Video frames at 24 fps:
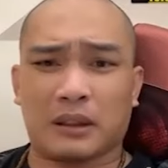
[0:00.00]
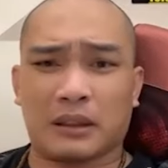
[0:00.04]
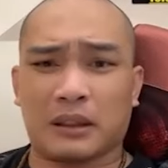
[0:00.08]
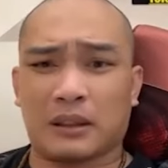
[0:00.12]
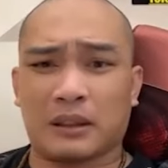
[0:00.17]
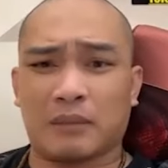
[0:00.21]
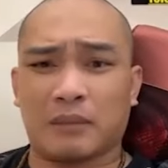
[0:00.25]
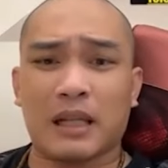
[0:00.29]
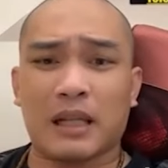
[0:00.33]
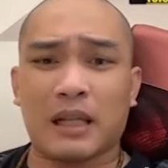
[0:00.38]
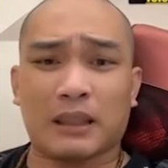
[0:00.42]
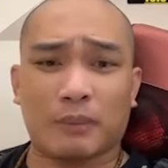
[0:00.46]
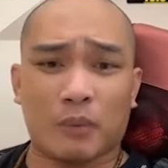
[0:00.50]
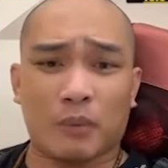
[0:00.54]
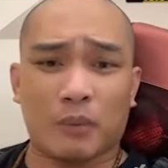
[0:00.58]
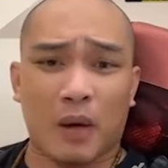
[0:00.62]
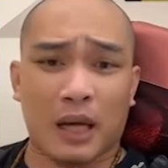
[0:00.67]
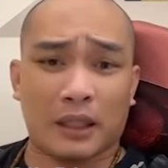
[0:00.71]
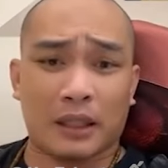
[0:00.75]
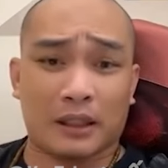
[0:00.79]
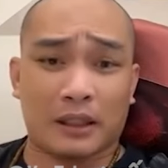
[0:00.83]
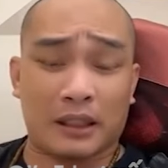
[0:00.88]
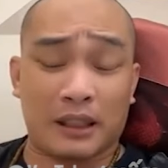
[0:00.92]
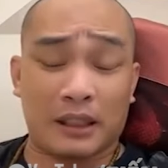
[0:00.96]
ba tập
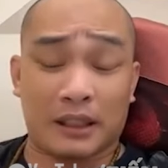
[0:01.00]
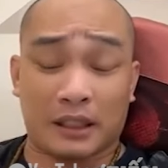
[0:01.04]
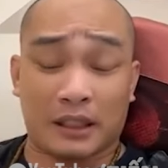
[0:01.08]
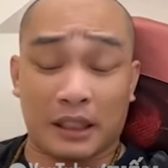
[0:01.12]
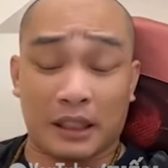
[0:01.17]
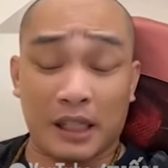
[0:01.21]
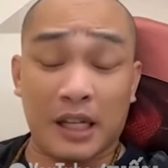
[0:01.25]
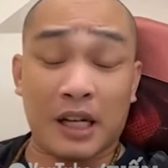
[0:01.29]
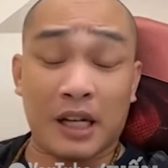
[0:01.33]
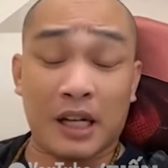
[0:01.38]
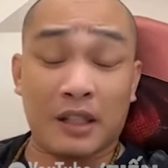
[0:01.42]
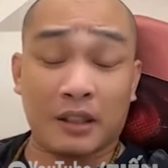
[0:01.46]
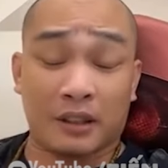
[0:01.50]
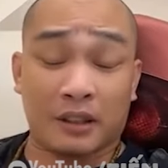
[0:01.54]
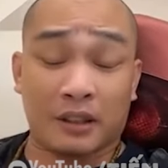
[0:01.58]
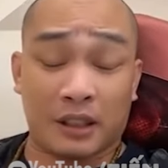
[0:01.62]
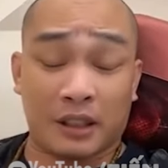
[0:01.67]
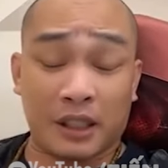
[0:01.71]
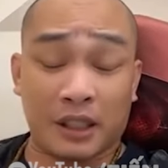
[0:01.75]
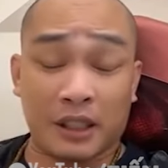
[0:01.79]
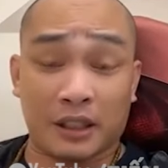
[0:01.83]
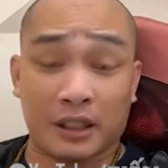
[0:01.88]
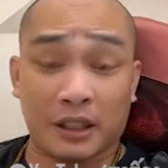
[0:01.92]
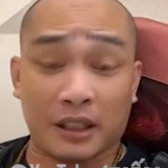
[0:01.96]
đoàn chiến
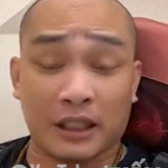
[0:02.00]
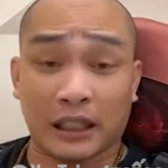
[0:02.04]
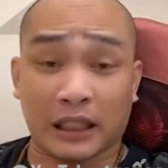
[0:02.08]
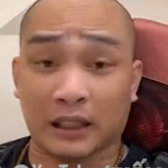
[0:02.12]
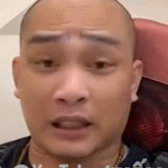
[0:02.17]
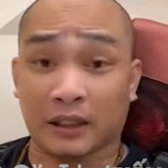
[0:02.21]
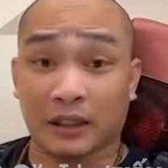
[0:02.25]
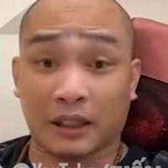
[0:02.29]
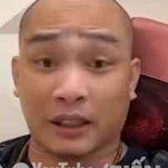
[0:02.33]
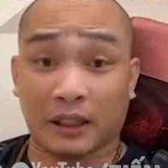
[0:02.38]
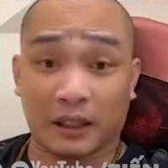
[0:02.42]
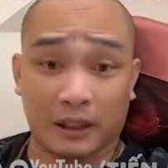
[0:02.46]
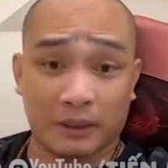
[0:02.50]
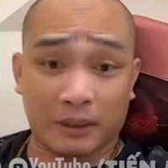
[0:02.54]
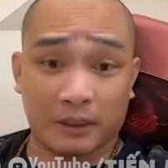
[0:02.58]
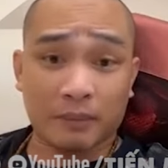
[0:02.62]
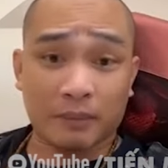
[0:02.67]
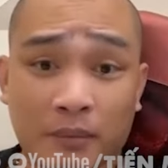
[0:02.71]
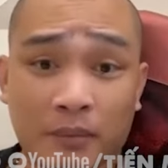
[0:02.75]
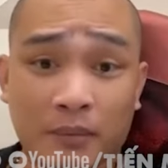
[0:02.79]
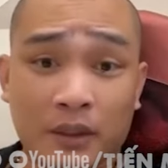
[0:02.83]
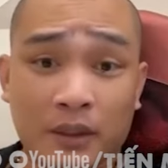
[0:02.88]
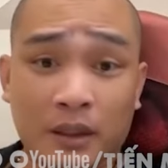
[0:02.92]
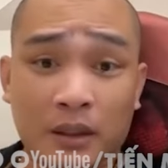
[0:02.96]
chiến chiến tranh ở thời đấy nhá
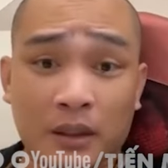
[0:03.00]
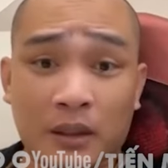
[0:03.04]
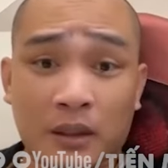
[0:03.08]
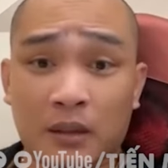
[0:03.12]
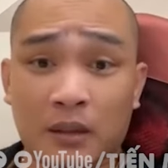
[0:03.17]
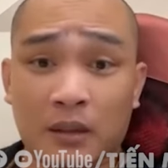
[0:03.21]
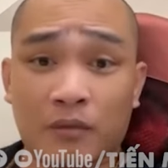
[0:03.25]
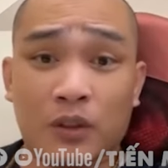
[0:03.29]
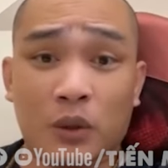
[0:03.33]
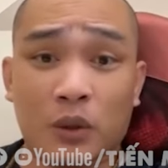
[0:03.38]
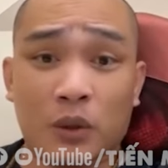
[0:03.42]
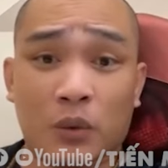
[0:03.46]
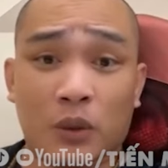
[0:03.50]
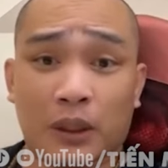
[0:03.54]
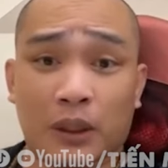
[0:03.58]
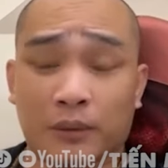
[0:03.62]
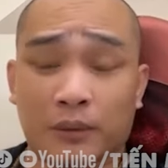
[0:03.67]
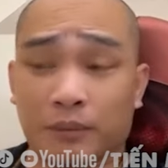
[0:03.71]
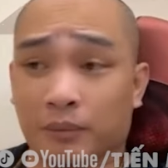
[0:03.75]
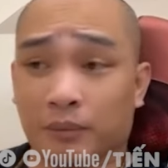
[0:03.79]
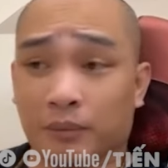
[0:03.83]
ví dụ này